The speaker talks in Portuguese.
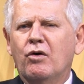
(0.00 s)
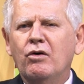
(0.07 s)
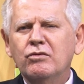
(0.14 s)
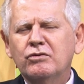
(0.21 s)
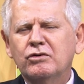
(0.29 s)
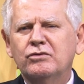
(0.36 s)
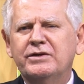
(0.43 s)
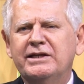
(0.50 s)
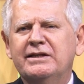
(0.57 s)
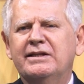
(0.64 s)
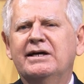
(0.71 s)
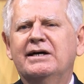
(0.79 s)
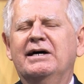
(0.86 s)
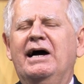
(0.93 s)

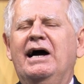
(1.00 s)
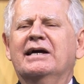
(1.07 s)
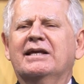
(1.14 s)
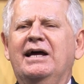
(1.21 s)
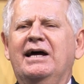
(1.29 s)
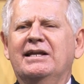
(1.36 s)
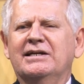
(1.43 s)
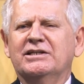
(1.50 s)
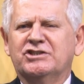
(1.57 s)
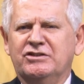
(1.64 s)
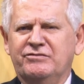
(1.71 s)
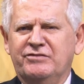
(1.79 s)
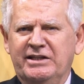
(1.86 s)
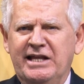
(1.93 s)
concluída aquela
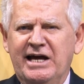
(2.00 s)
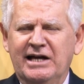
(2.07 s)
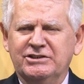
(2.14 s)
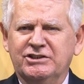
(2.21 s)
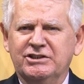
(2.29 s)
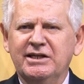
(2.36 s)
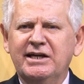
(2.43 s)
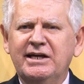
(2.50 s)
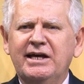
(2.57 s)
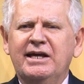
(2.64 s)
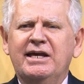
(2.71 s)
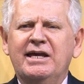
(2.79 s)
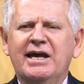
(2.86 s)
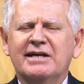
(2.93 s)
atividade.
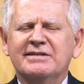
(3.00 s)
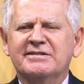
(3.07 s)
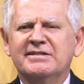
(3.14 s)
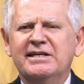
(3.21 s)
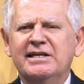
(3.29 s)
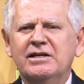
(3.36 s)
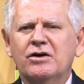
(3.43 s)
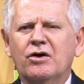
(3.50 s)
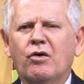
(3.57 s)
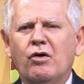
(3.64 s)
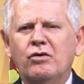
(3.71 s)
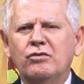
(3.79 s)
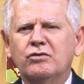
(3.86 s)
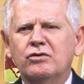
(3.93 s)
E assim,
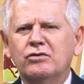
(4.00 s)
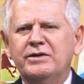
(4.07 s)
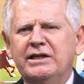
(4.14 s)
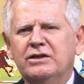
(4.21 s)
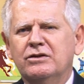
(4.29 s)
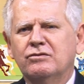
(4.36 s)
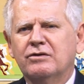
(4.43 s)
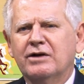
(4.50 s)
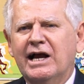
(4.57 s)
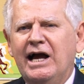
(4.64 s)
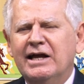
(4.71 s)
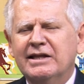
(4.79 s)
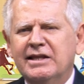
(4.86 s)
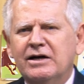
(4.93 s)
concluindo
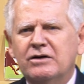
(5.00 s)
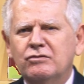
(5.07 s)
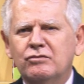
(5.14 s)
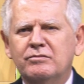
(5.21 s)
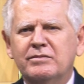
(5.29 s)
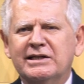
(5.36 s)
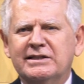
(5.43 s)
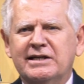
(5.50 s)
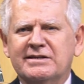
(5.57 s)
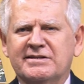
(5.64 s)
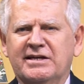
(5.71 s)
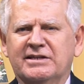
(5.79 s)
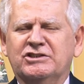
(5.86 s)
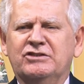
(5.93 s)
cada uma
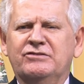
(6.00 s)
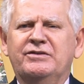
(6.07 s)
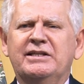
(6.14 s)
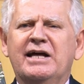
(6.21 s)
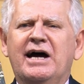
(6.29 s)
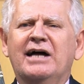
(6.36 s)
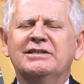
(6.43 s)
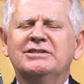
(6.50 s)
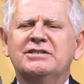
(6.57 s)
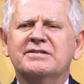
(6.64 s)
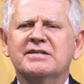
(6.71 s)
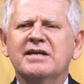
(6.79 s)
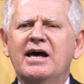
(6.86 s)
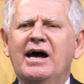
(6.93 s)
das
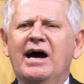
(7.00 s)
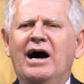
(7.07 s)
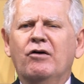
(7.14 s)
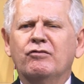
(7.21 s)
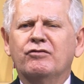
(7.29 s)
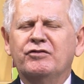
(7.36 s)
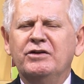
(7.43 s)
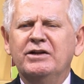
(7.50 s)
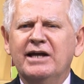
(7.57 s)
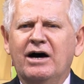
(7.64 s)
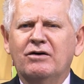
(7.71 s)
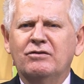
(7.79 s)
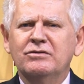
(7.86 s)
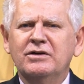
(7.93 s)
atividades, ao
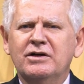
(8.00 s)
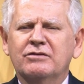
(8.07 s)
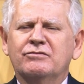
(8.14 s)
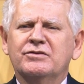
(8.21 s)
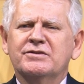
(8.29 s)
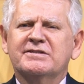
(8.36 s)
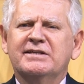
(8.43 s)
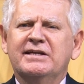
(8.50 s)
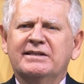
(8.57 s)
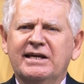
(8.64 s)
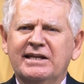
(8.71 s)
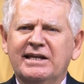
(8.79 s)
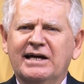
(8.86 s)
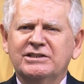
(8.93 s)
final você
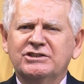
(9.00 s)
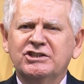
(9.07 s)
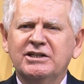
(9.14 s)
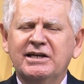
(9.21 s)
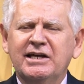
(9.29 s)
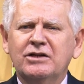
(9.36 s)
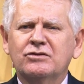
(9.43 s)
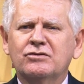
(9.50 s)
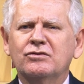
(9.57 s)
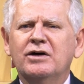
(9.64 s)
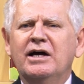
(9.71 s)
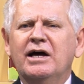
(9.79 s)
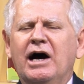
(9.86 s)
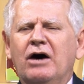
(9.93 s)
terá direito
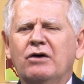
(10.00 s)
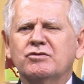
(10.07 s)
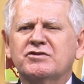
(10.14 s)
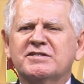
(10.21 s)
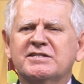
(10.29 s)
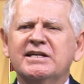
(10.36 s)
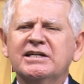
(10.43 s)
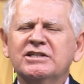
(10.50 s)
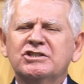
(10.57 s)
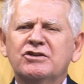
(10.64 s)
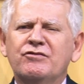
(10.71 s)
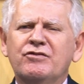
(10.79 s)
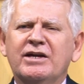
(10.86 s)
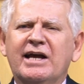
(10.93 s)
ao
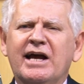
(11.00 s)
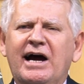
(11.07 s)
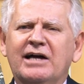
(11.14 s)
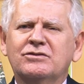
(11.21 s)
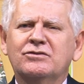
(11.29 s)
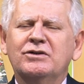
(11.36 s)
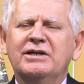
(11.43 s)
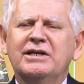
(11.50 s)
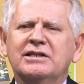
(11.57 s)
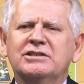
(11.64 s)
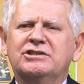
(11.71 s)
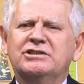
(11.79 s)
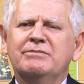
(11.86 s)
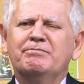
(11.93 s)
certificado
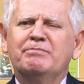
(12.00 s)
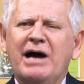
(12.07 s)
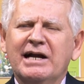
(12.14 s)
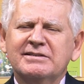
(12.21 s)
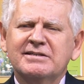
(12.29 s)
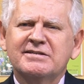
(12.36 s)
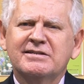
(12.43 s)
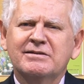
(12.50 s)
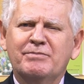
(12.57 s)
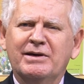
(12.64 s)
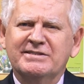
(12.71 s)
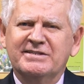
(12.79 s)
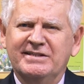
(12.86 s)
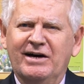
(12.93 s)
de
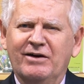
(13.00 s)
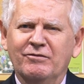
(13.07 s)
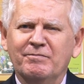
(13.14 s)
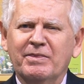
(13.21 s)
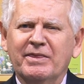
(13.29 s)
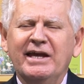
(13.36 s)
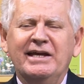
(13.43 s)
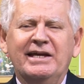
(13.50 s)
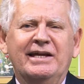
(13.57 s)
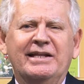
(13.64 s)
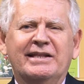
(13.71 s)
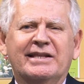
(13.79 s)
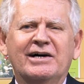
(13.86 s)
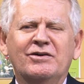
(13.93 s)
participação.
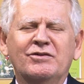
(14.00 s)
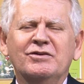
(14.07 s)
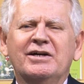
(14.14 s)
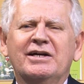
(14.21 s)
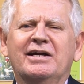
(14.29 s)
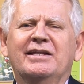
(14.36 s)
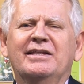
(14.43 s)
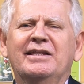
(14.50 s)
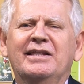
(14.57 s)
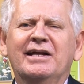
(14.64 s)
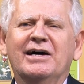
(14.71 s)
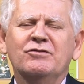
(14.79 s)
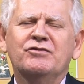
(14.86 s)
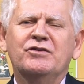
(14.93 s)
Então,
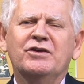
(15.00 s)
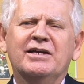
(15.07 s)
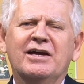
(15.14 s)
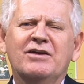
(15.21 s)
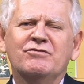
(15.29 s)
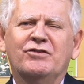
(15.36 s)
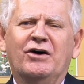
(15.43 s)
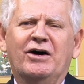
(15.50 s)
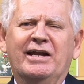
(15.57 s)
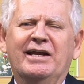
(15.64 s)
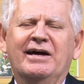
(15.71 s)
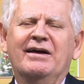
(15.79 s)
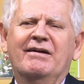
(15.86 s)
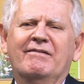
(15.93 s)
não fiquem
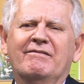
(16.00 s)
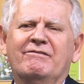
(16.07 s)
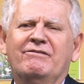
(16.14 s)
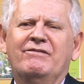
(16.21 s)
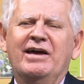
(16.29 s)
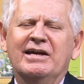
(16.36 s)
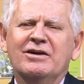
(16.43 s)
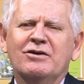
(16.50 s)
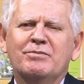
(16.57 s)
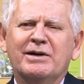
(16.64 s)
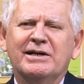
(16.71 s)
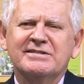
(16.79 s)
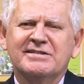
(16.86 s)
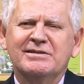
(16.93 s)
fora, venham
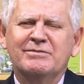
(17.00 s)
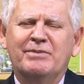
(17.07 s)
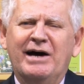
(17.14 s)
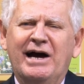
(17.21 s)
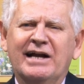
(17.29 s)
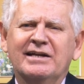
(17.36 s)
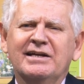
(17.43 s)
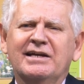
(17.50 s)
participar